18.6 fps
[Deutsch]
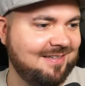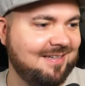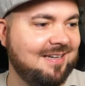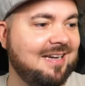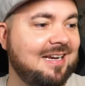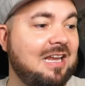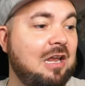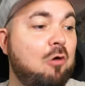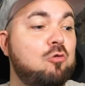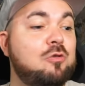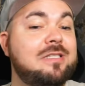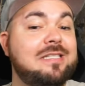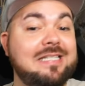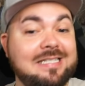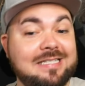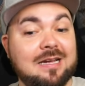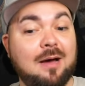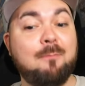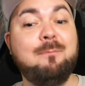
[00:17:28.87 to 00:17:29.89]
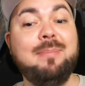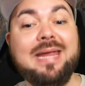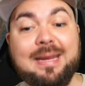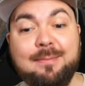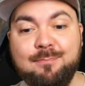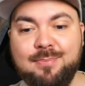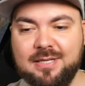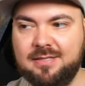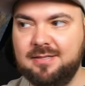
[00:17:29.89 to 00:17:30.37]
Klaus-Dieter B.,
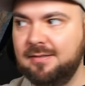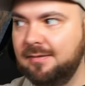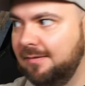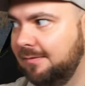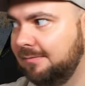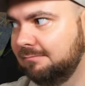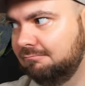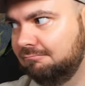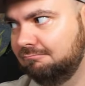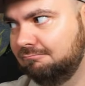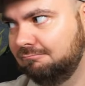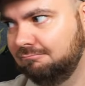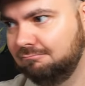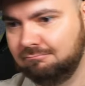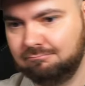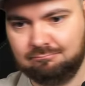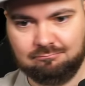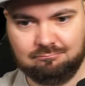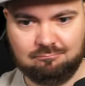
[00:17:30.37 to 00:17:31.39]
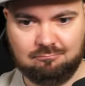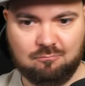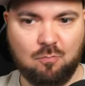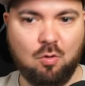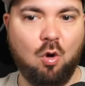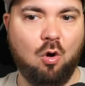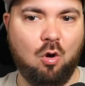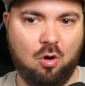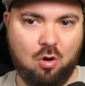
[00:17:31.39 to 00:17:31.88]
bitte.
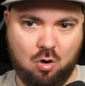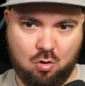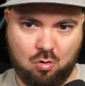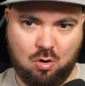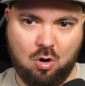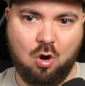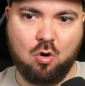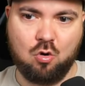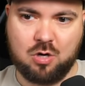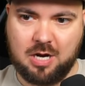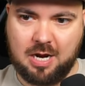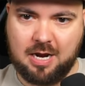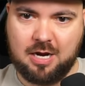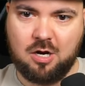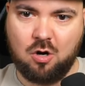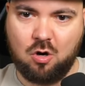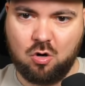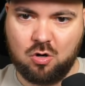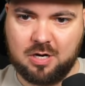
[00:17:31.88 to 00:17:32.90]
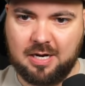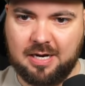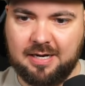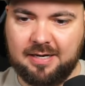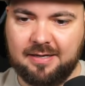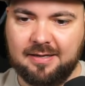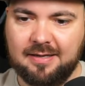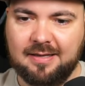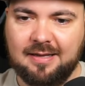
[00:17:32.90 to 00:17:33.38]
Oh, okay,
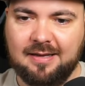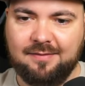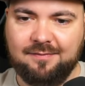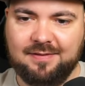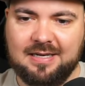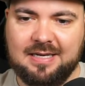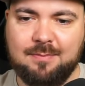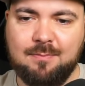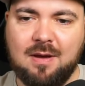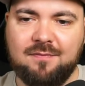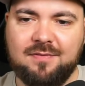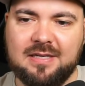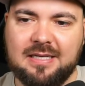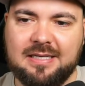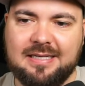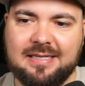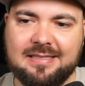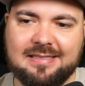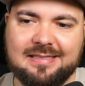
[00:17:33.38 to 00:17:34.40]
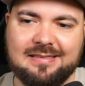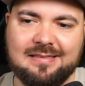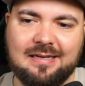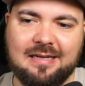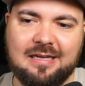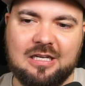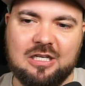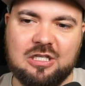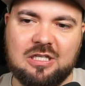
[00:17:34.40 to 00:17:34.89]
okay. Wir nehmen mal wieder hier den,
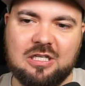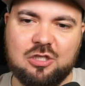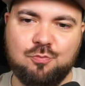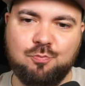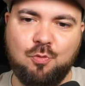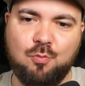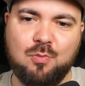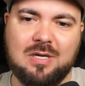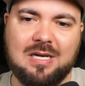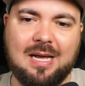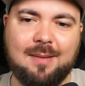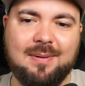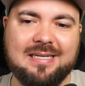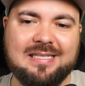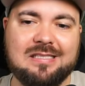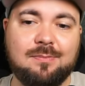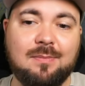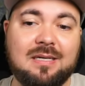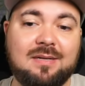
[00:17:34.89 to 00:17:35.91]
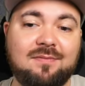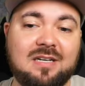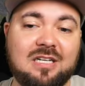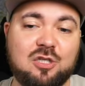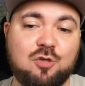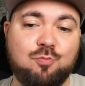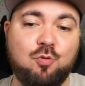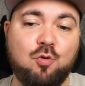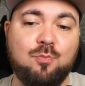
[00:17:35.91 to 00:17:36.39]
äh, das Spülmittel, aber diesmal nehmen wir das
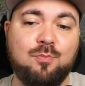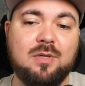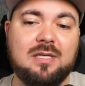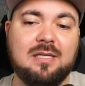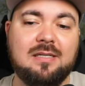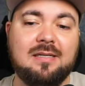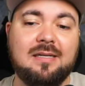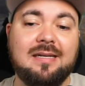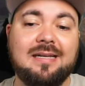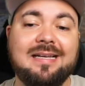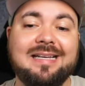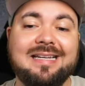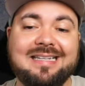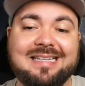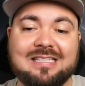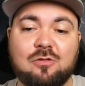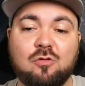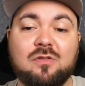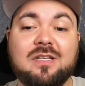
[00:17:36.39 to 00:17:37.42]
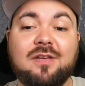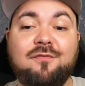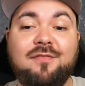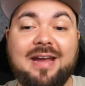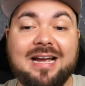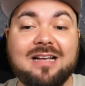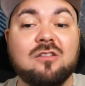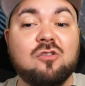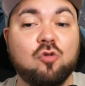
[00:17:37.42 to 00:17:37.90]
Spülmittel, dass unsere
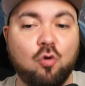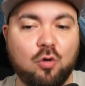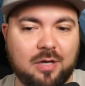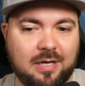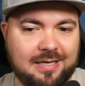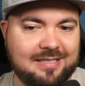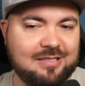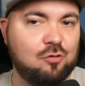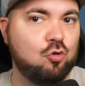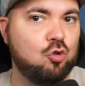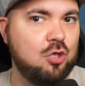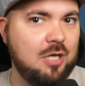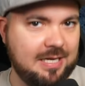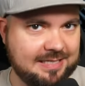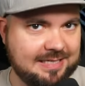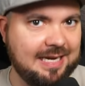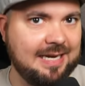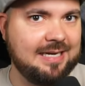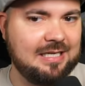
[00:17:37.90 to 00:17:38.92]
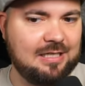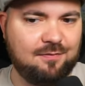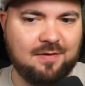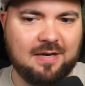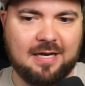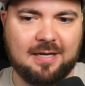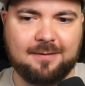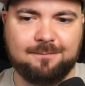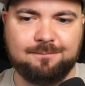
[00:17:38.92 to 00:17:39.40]
Werkzeuge nicht so schnell dreckig
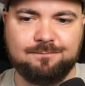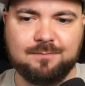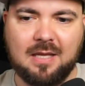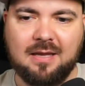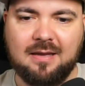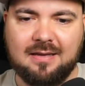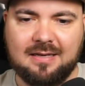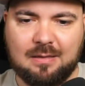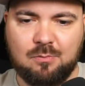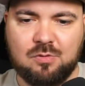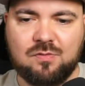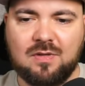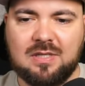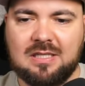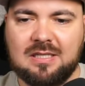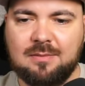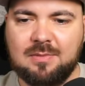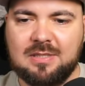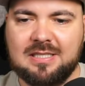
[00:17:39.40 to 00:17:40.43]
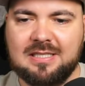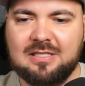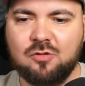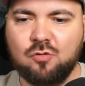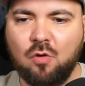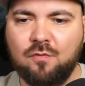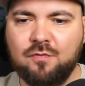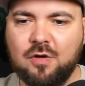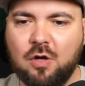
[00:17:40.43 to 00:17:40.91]
werden. Dann müssen wir die nämlich nicht
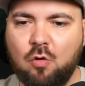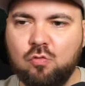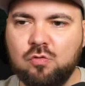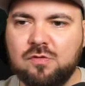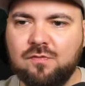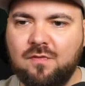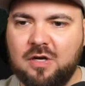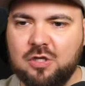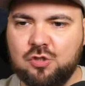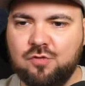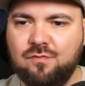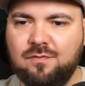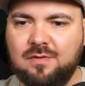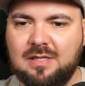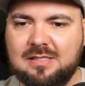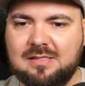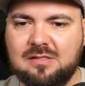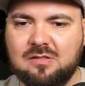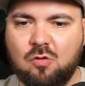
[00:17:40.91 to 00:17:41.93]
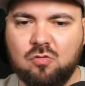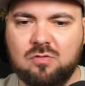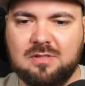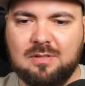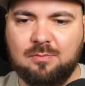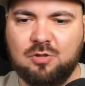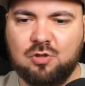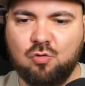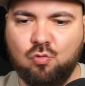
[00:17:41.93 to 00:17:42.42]
so oft auswaschen. Das ist auch
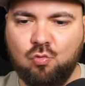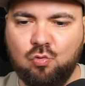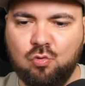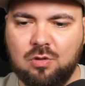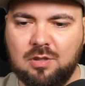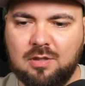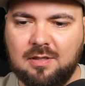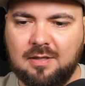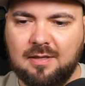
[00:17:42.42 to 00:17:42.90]
ziemlich cool.